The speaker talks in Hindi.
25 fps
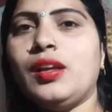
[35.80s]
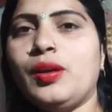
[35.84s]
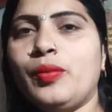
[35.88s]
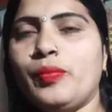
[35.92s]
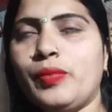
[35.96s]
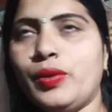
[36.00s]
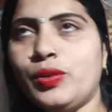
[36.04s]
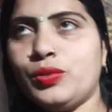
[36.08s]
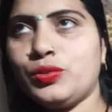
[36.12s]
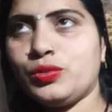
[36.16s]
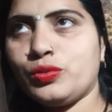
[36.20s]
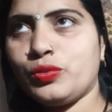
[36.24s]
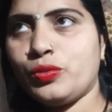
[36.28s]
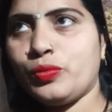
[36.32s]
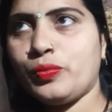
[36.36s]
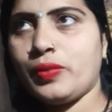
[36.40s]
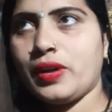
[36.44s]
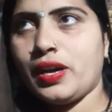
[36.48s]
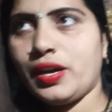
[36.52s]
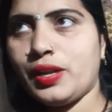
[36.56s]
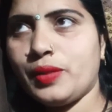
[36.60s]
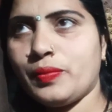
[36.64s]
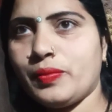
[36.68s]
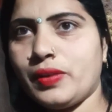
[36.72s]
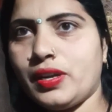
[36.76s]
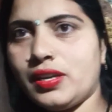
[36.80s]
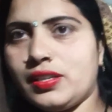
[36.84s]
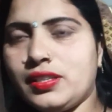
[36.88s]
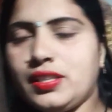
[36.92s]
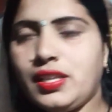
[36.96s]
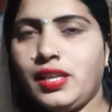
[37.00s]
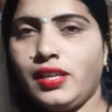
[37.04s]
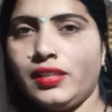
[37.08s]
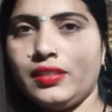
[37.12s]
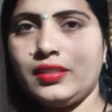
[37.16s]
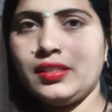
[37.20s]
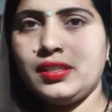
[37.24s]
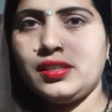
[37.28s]
मैं उसको बार बार
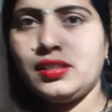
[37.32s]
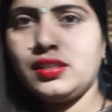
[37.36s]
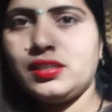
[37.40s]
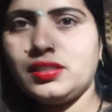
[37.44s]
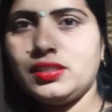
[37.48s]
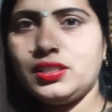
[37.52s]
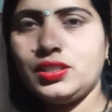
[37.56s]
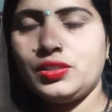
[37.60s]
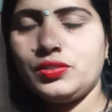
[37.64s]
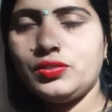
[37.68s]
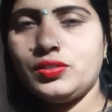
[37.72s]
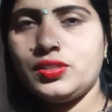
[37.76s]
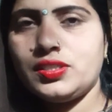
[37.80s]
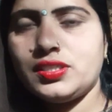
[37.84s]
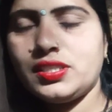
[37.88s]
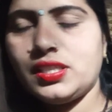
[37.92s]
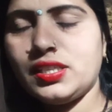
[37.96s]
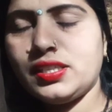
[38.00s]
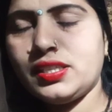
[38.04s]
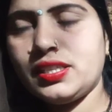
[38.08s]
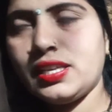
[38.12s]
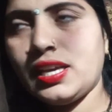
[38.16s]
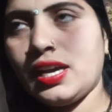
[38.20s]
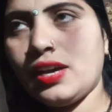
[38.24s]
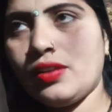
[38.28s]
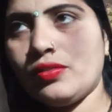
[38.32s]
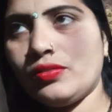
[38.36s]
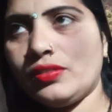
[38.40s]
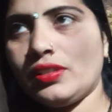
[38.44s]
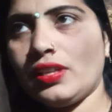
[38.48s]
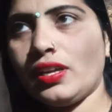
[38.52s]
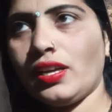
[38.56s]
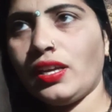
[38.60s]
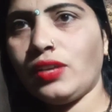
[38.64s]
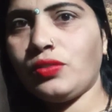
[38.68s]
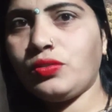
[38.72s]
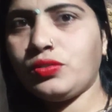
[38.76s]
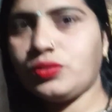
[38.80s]
देखती रहती हूँ इससे क्या होता
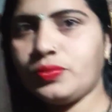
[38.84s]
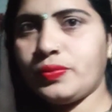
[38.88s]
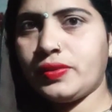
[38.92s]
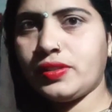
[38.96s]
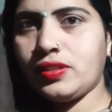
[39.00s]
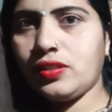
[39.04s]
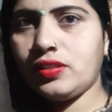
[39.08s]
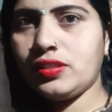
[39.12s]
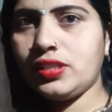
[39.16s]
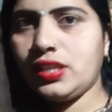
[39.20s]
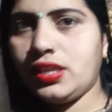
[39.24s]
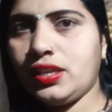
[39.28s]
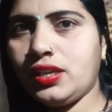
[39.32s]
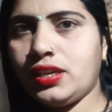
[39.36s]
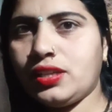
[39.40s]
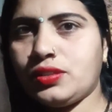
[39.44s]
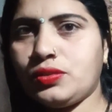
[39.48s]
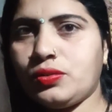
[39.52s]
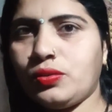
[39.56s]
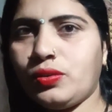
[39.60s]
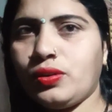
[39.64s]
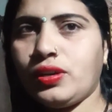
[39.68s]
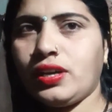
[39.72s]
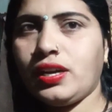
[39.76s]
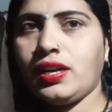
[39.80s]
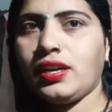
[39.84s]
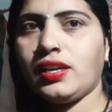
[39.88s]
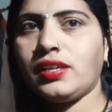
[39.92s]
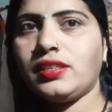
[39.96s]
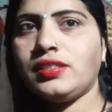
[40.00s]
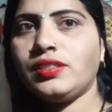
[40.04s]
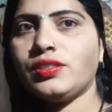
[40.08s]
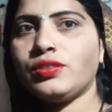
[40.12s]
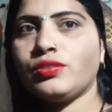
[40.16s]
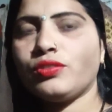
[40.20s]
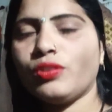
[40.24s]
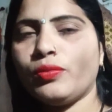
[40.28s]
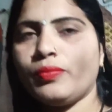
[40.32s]
है कुछ मतलब दिक्कत होगा अगर
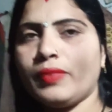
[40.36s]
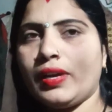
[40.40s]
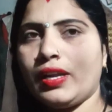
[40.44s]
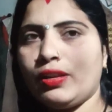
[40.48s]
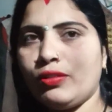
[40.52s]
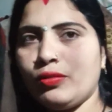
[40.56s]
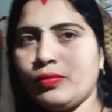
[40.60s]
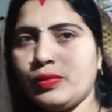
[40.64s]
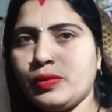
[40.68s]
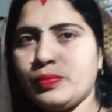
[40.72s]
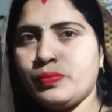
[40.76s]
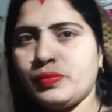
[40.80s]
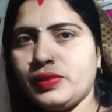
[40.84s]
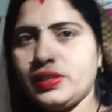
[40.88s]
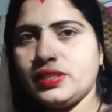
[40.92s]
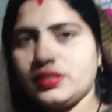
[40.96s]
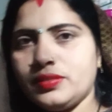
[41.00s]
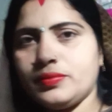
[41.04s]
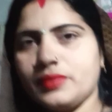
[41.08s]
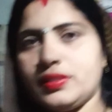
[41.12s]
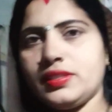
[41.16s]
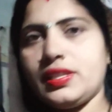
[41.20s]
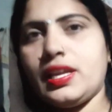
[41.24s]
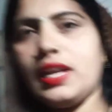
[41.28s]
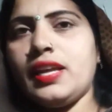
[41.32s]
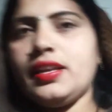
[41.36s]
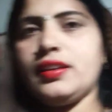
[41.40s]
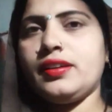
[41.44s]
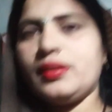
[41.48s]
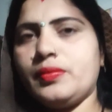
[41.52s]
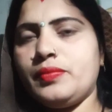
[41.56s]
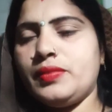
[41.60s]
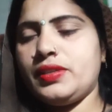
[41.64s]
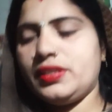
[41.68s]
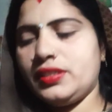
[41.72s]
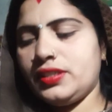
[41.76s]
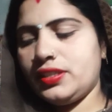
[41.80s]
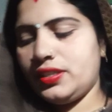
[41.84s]
जिसको मालूम है प्लीज़ बताएं
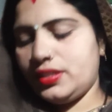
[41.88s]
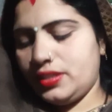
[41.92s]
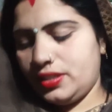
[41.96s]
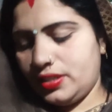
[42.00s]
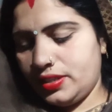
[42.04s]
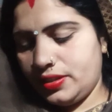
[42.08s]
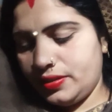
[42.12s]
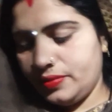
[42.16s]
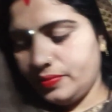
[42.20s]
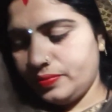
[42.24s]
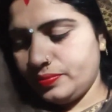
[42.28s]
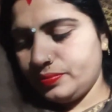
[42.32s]
कमेंट करके